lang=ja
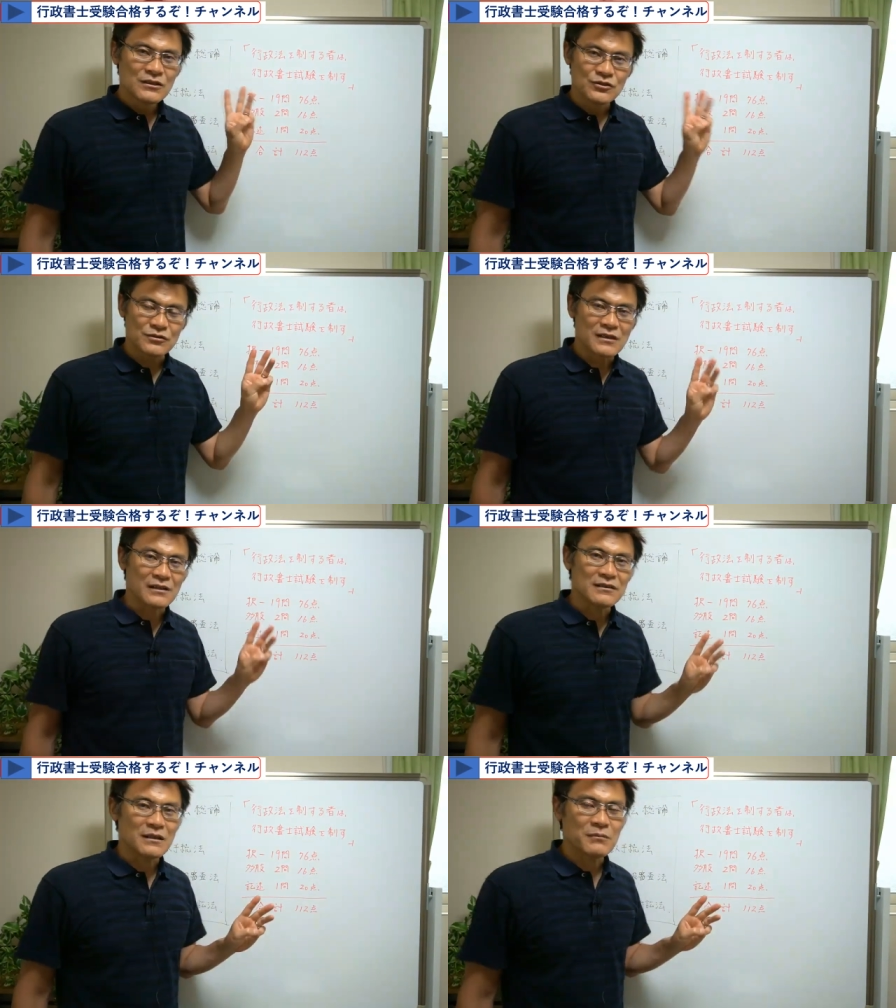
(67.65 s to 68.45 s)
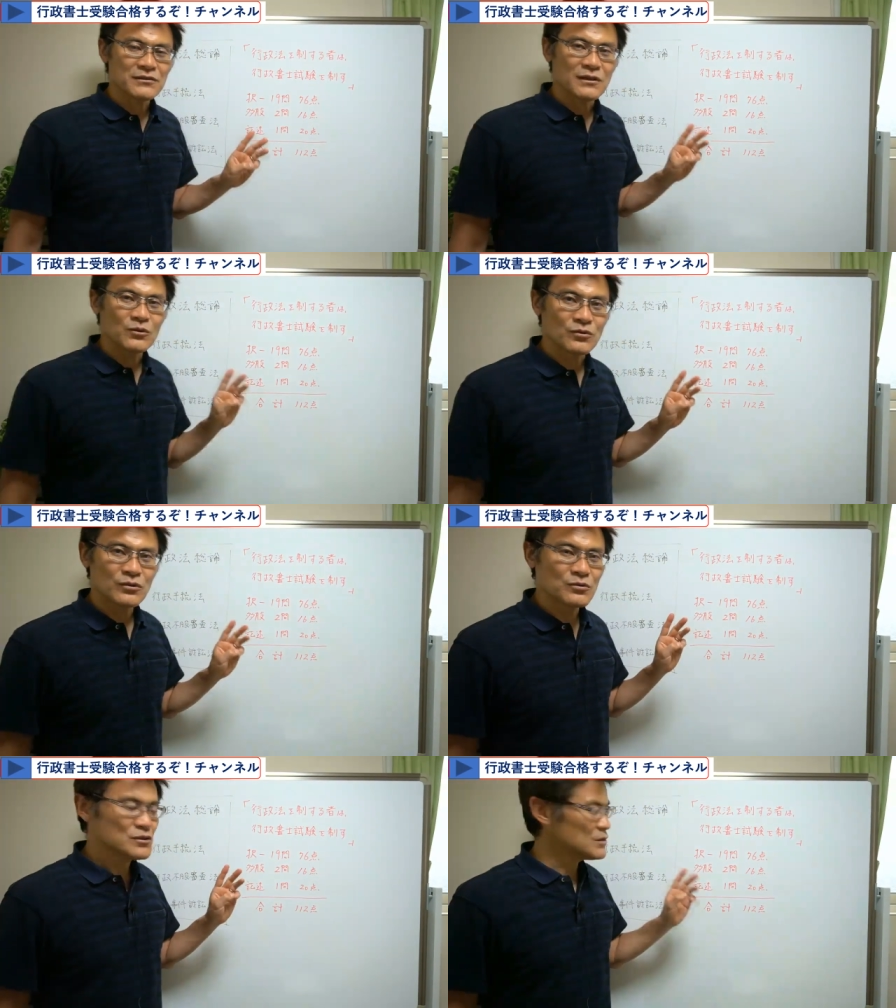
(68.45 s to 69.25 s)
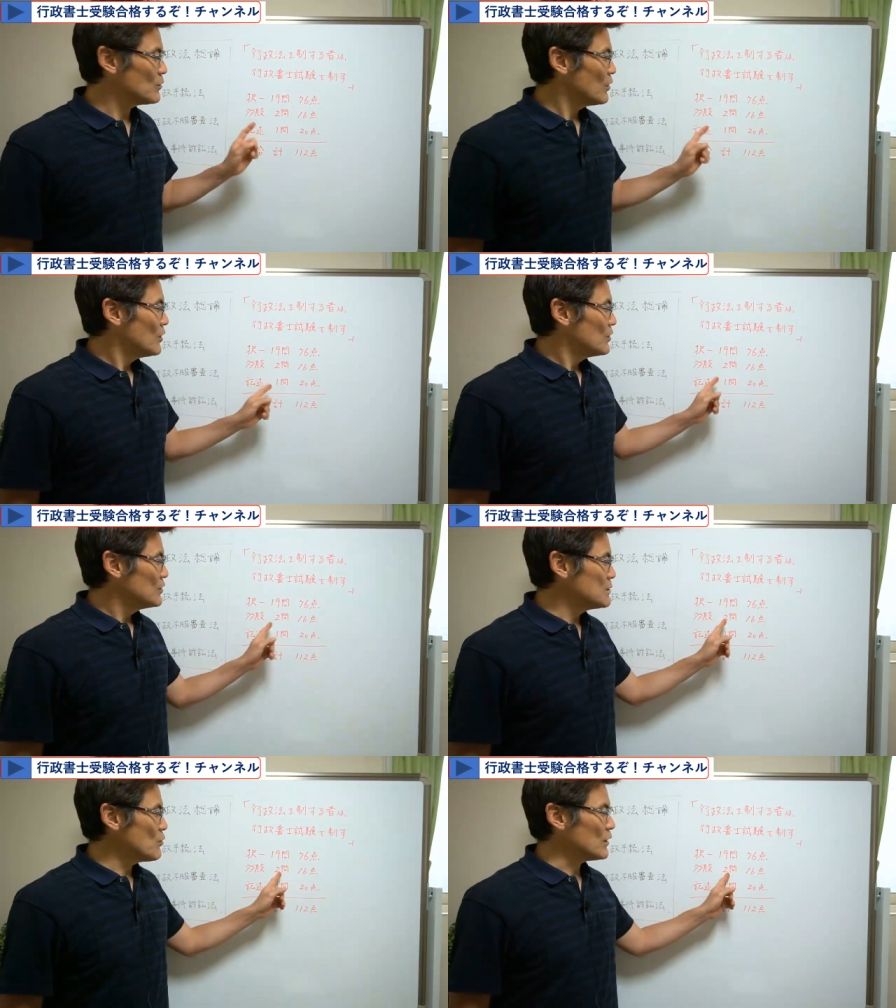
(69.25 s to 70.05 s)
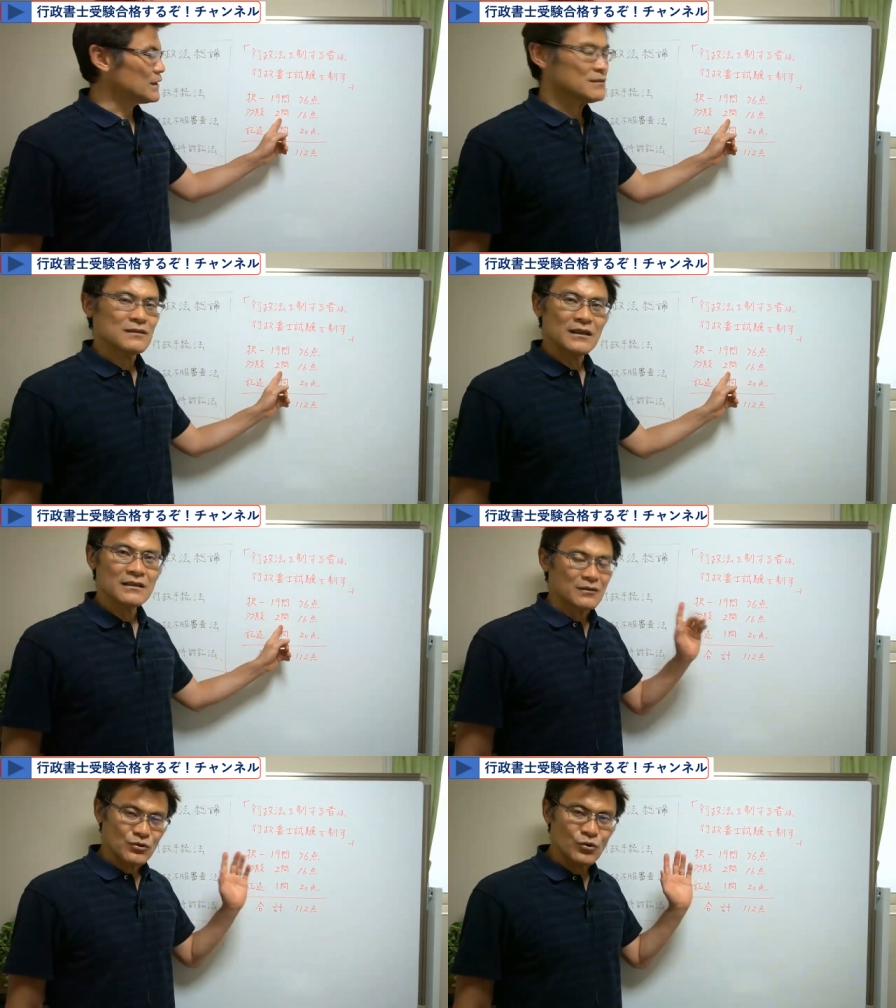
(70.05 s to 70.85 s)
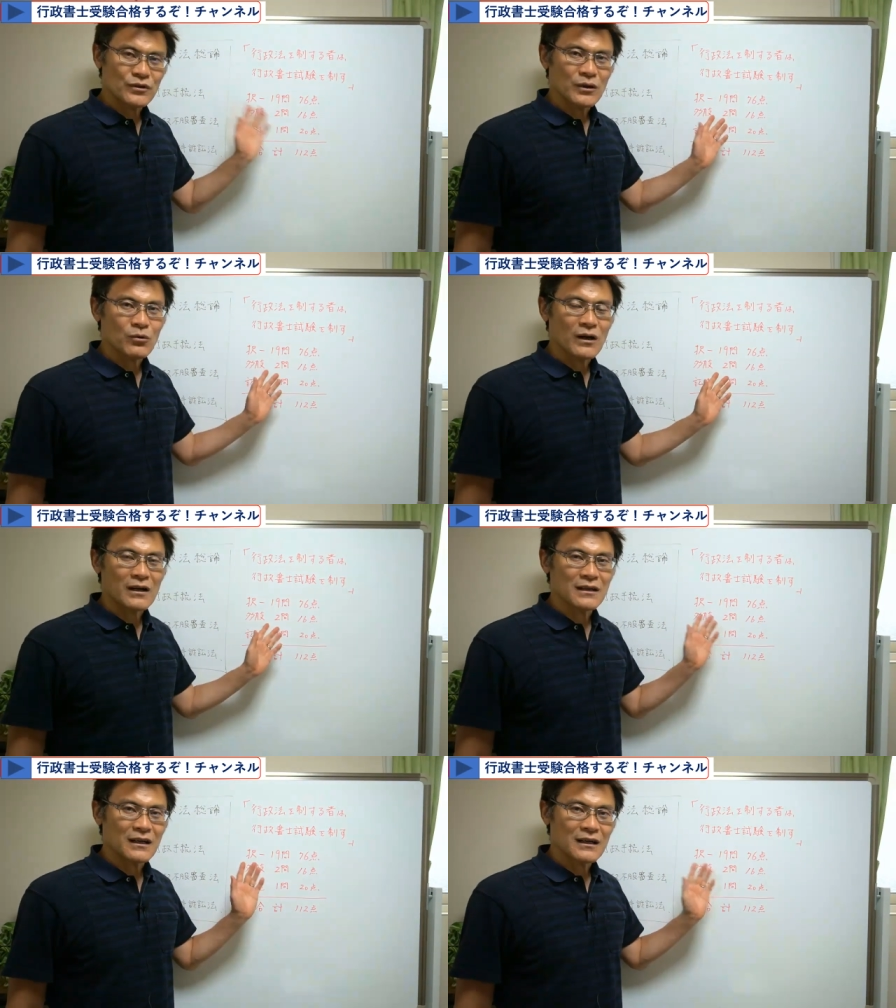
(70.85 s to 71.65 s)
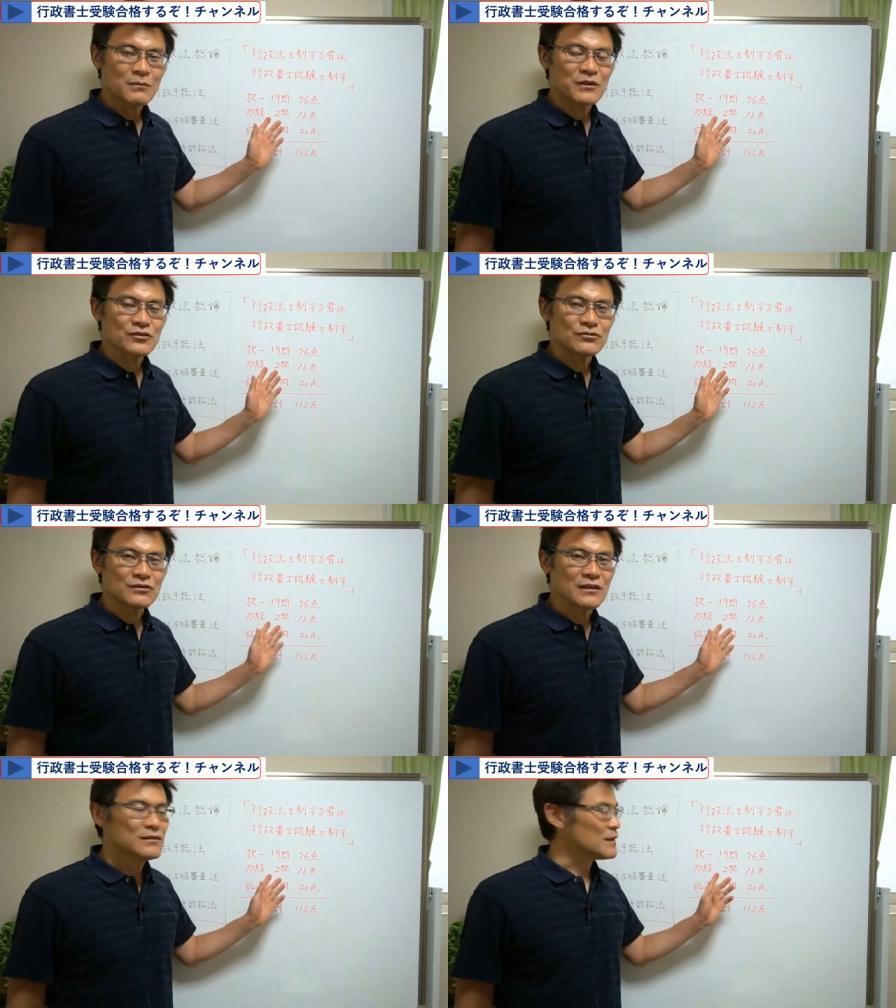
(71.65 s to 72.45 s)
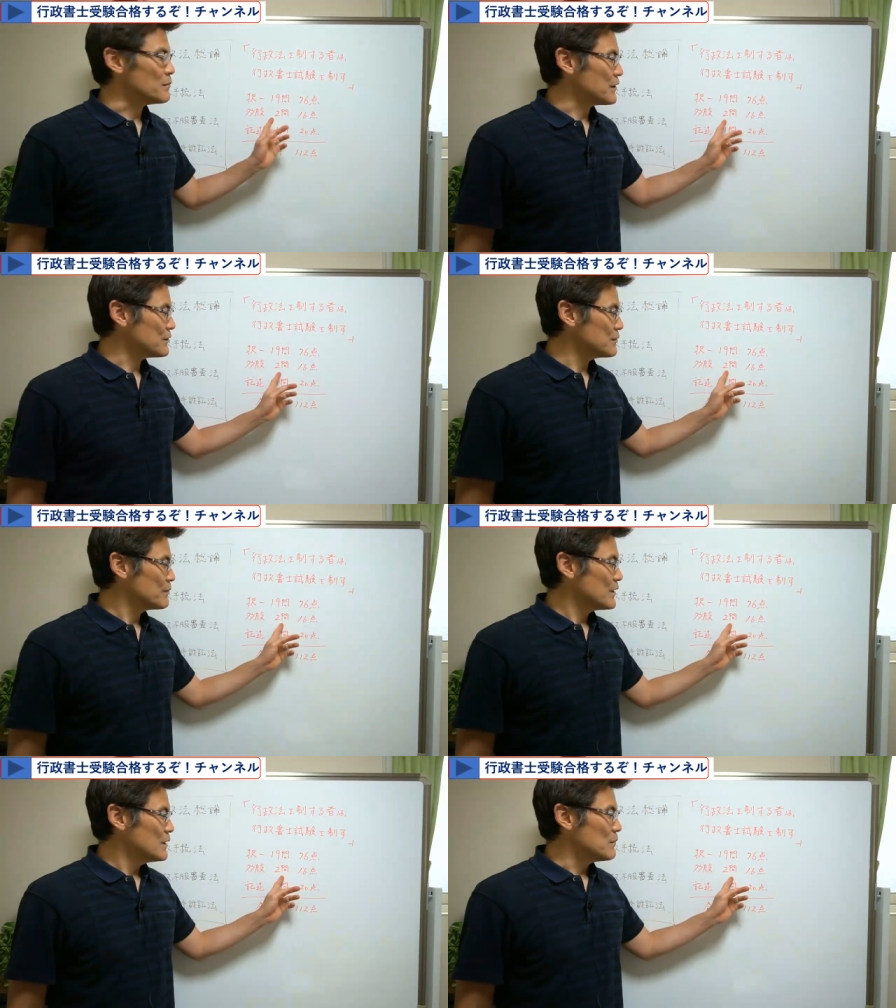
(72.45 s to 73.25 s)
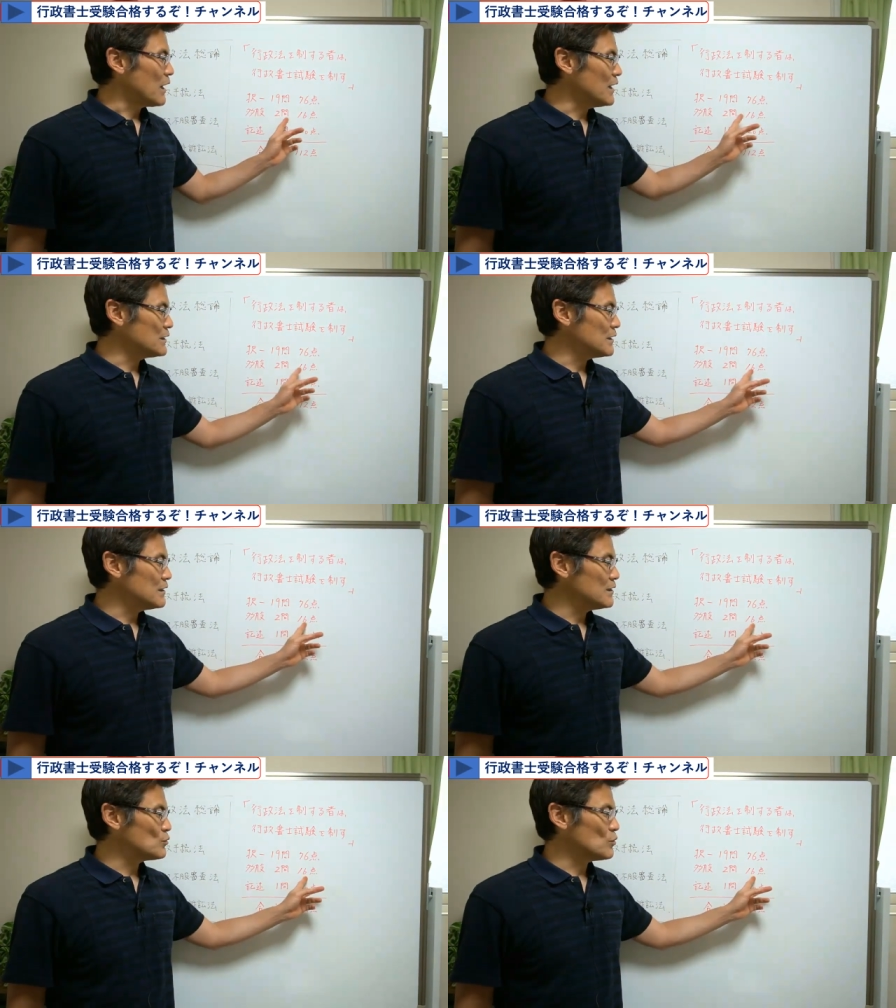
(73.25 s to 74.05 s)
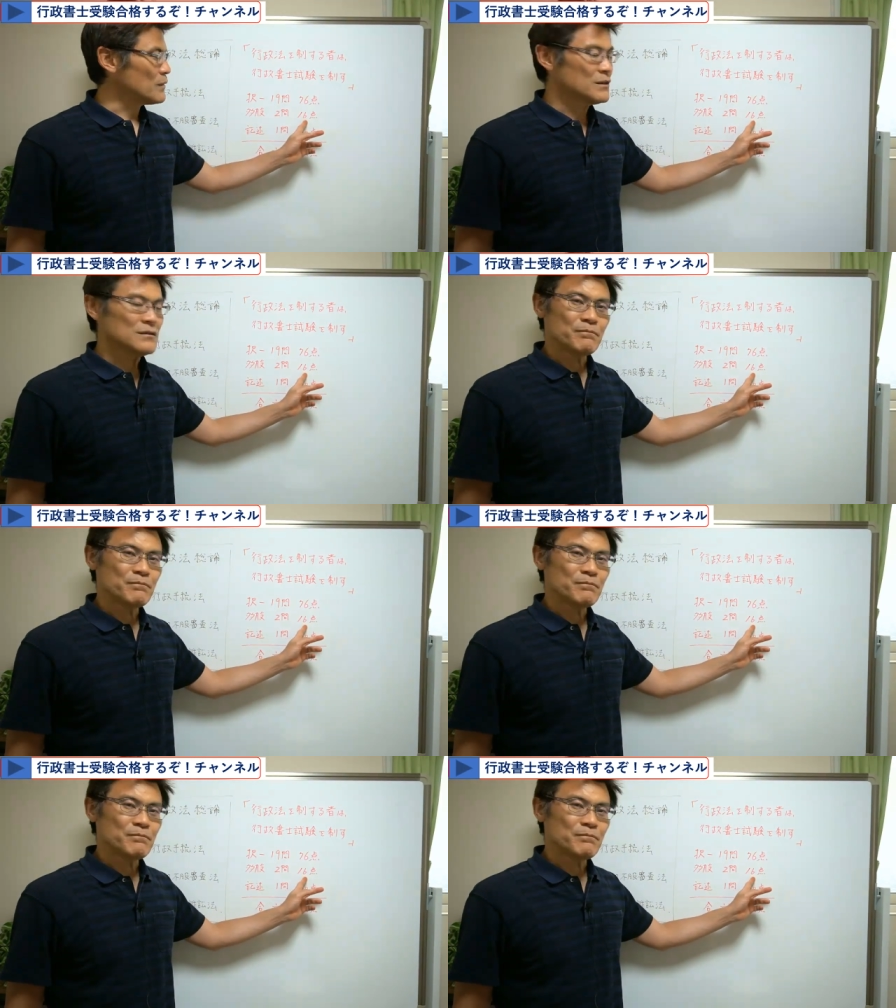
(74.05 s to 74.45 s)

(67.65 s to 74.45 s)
出題されますけど、そのうちの2問がですね、行政法関連からま出題されます。まあ、配点でいくとま